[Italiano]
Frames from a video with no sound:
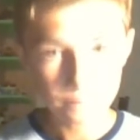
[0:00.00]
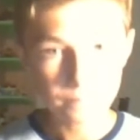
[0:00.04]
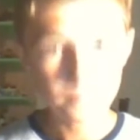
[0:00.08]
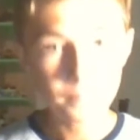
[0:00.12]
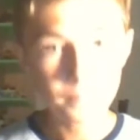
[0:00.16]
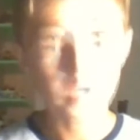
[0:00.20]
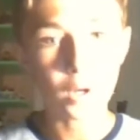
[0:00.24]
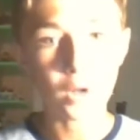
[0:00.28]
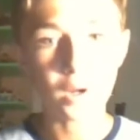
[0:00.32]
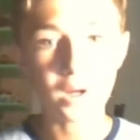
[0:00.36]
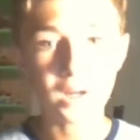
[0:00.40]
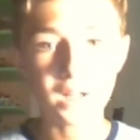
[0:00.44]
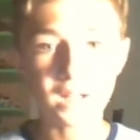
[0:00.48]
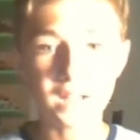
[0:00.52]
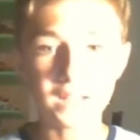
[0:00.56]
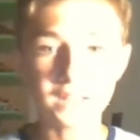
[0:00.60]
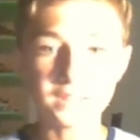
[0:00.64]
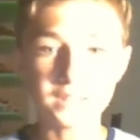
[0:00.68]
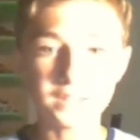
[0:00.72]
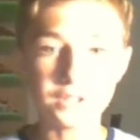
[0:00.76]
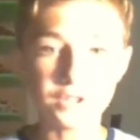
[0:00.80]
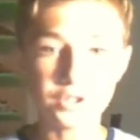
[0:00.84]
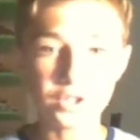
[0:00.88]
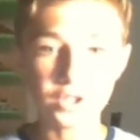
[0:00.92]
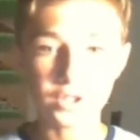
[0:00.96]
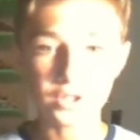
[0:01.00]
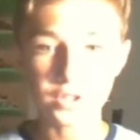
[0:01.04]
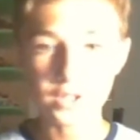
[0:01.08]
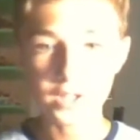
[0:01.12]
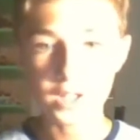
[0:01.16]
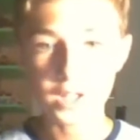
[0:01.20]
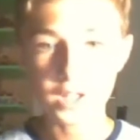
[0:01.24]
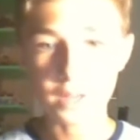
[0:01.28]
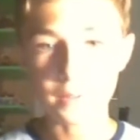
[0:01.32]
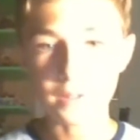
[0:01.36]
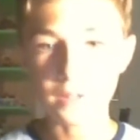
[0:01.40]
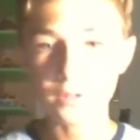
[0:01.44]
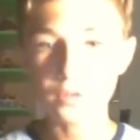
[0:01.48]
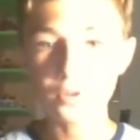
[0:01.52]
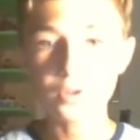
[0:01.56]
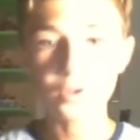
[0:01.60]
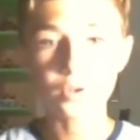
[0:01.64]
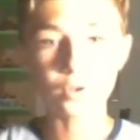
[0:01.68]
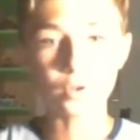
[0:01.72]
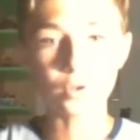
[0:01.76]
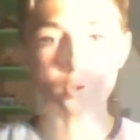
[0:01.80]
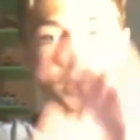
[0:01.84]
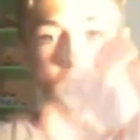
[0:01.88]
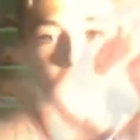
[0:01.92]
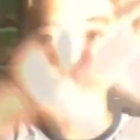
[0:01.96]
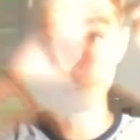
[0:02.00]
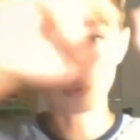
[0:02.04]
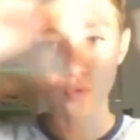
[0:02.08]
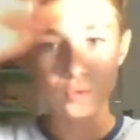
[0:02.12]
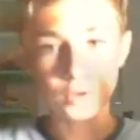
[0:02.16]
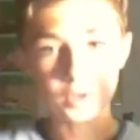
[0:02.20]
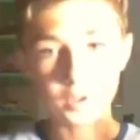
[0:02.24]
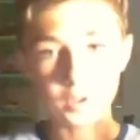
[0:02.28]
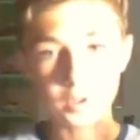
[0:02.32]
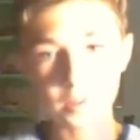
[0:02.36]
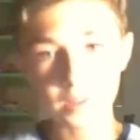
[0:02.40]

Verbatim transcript: Però, ragazzi, cioè, seriamente, dico per tutti,